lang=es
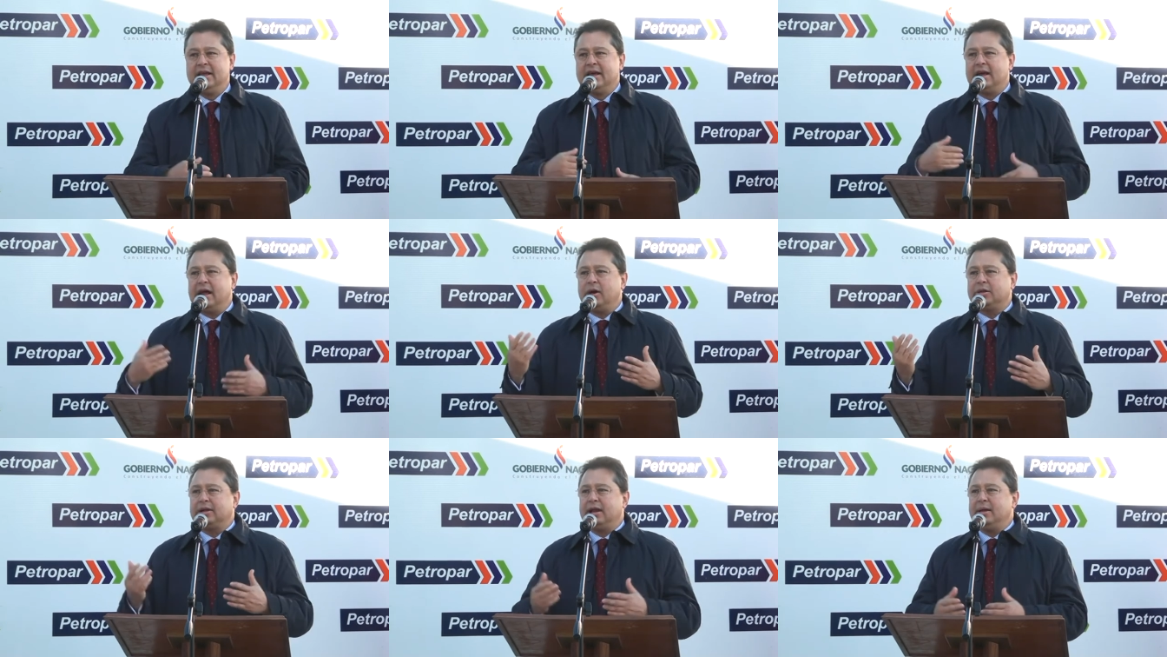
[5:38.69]
La
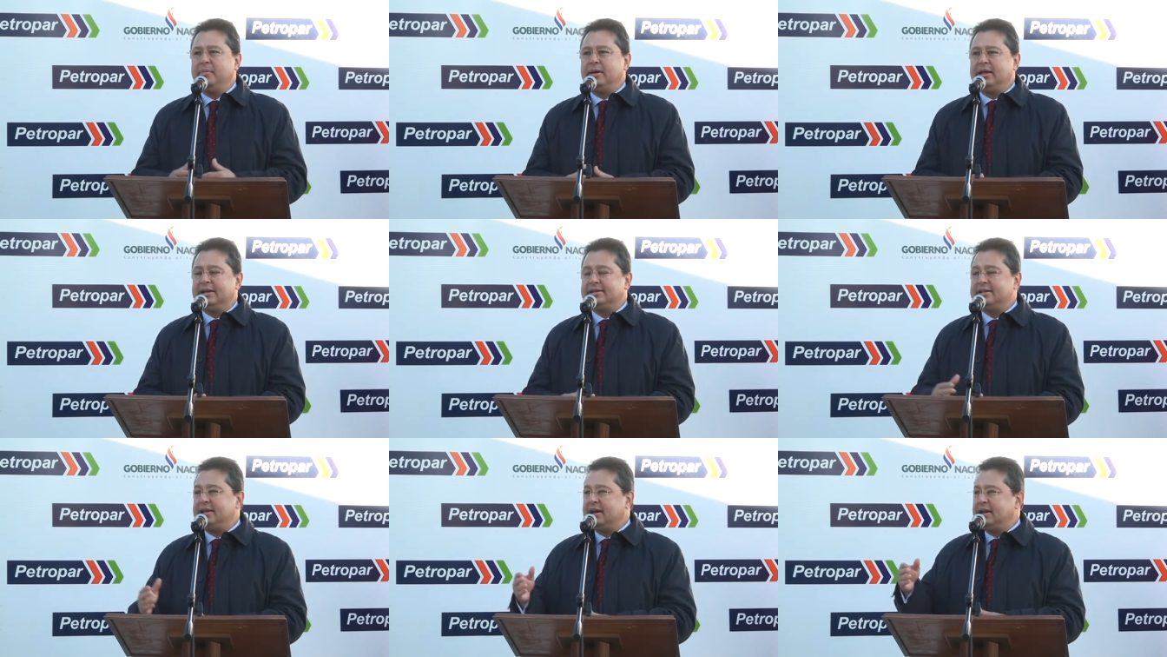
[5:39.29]
otra vez me
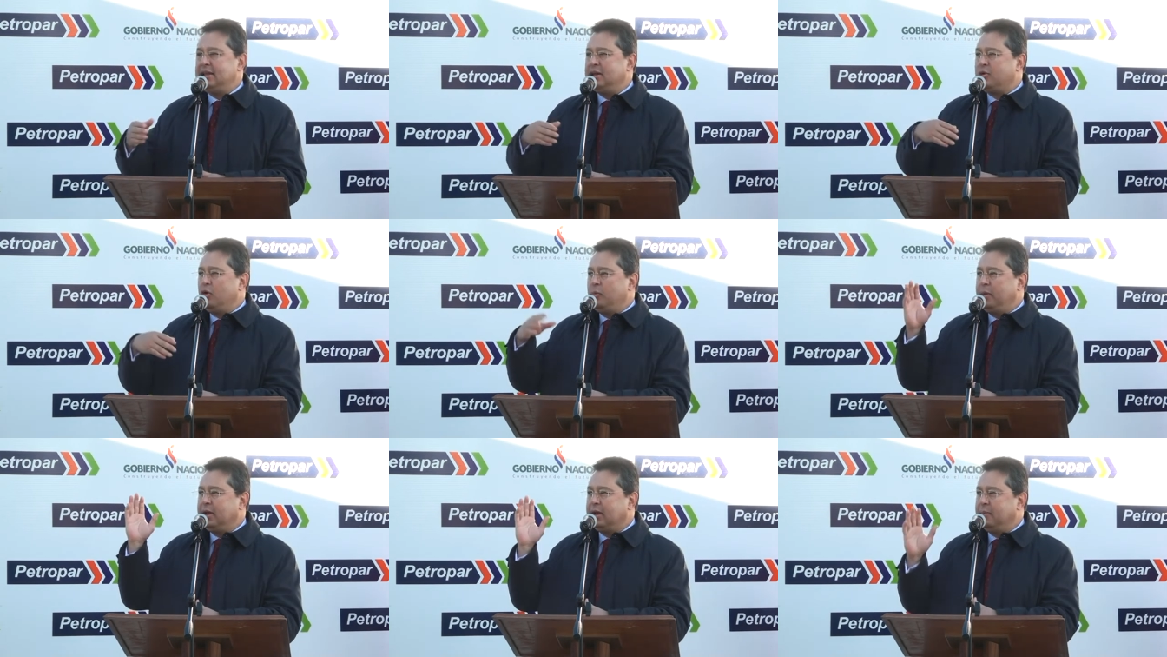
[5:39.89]
decían, y
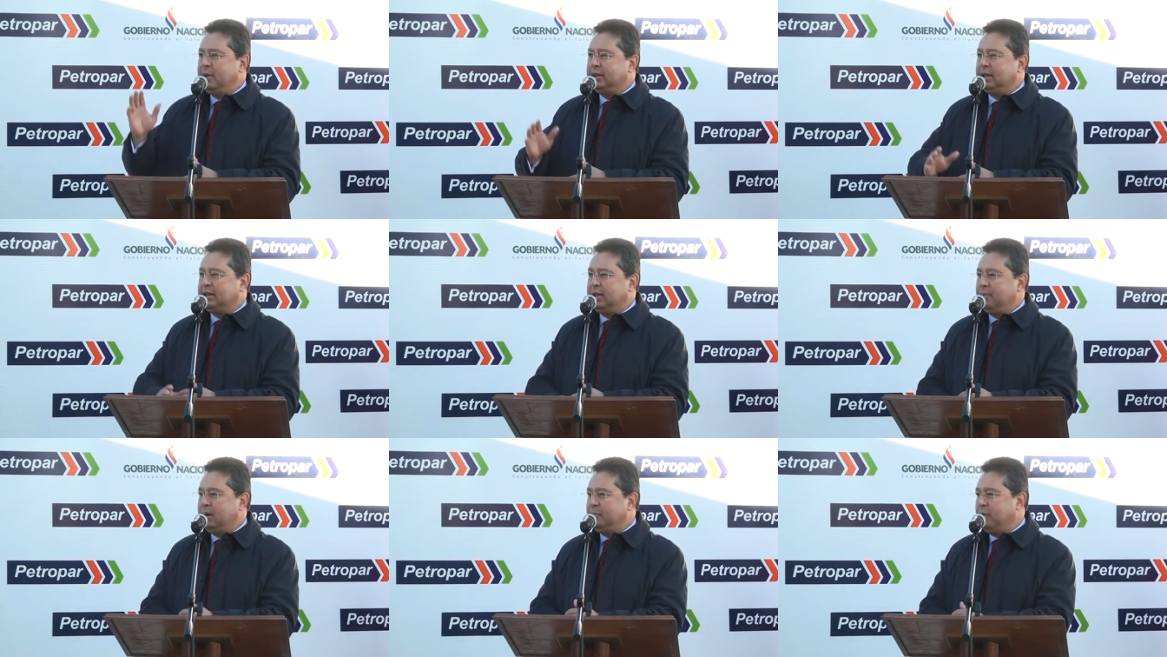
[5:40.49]
disculpen que meta
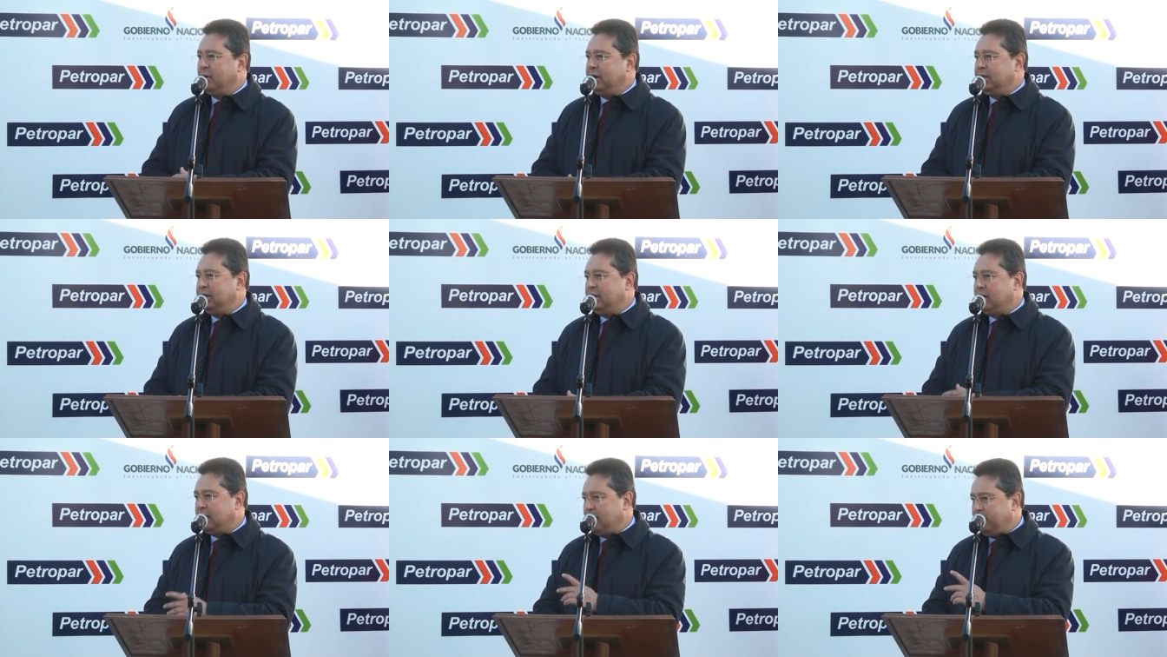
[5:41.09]
temas
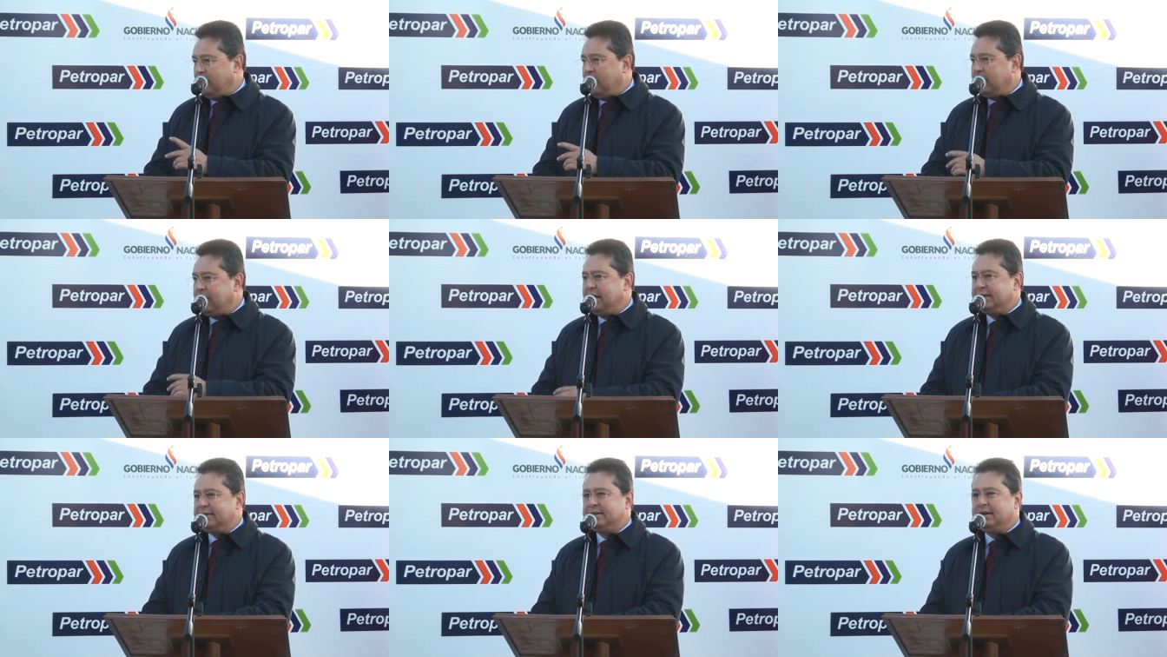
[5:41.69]
políticos acá, pero hay
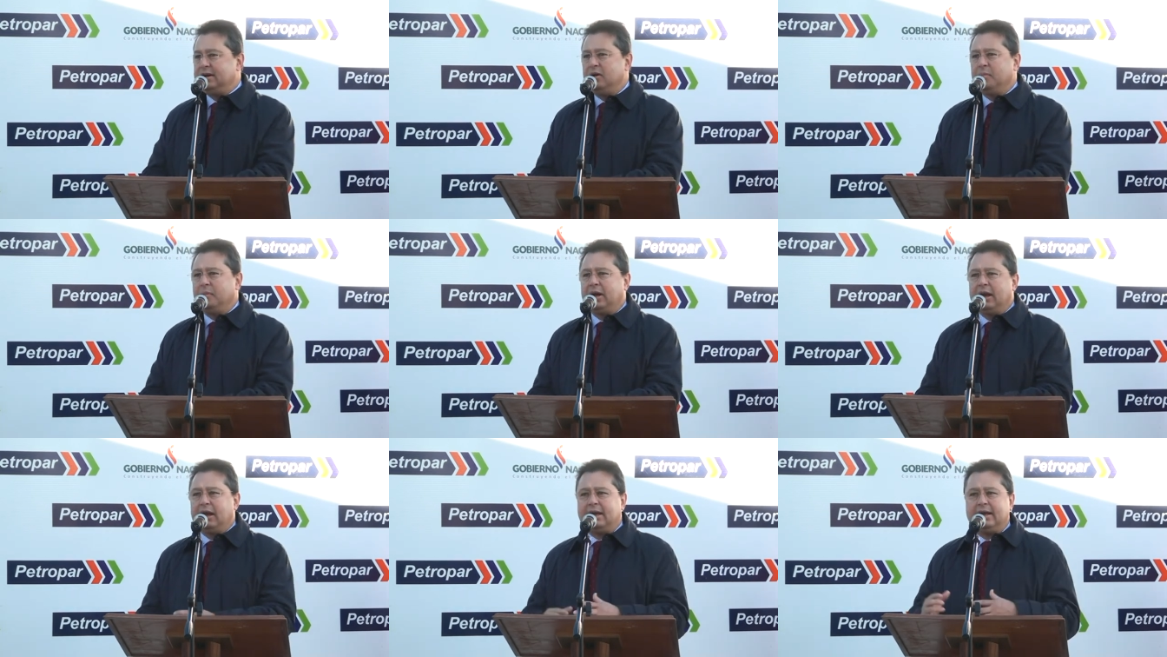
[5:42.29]
que decirlo,
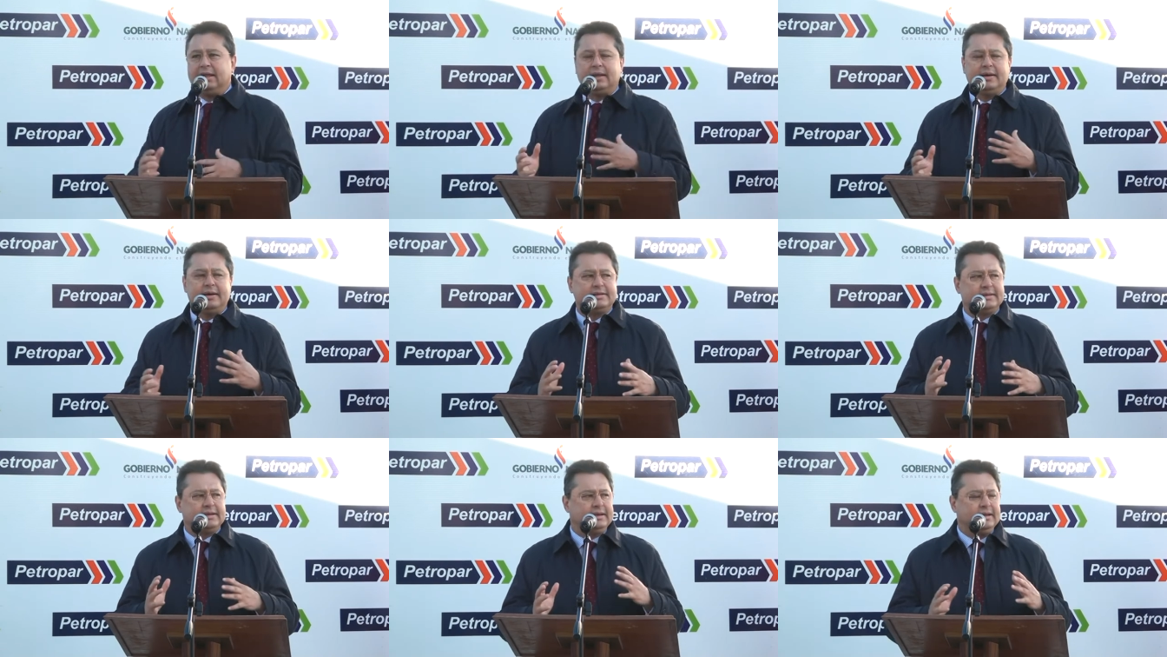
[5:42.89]
porque la gente a
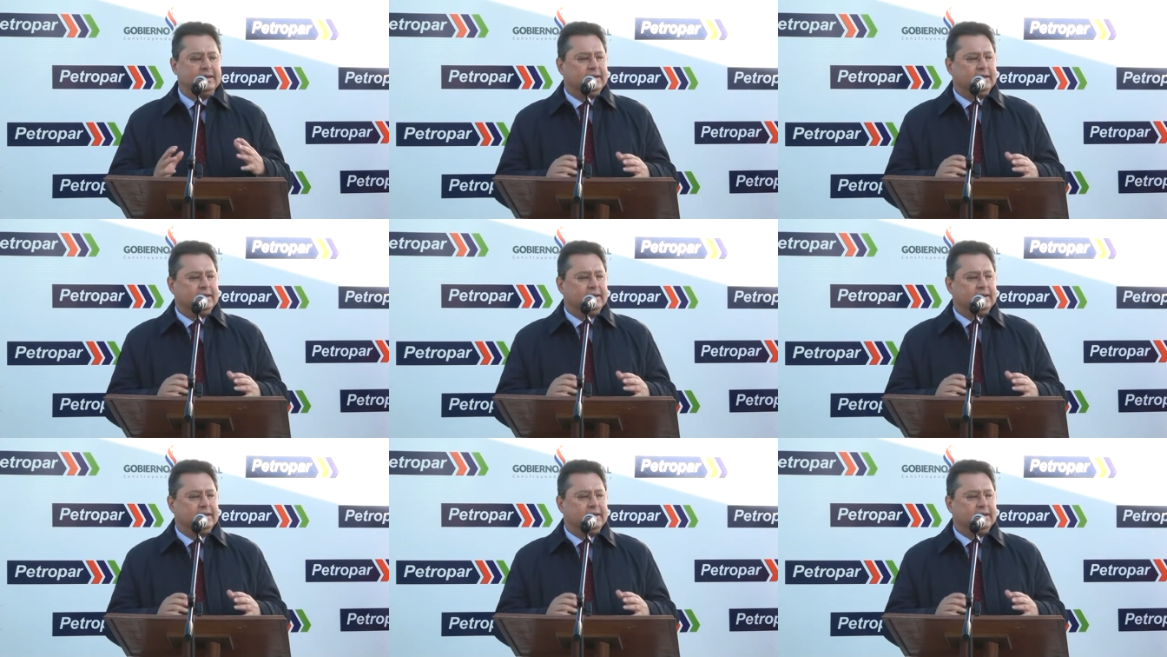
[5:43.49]
veces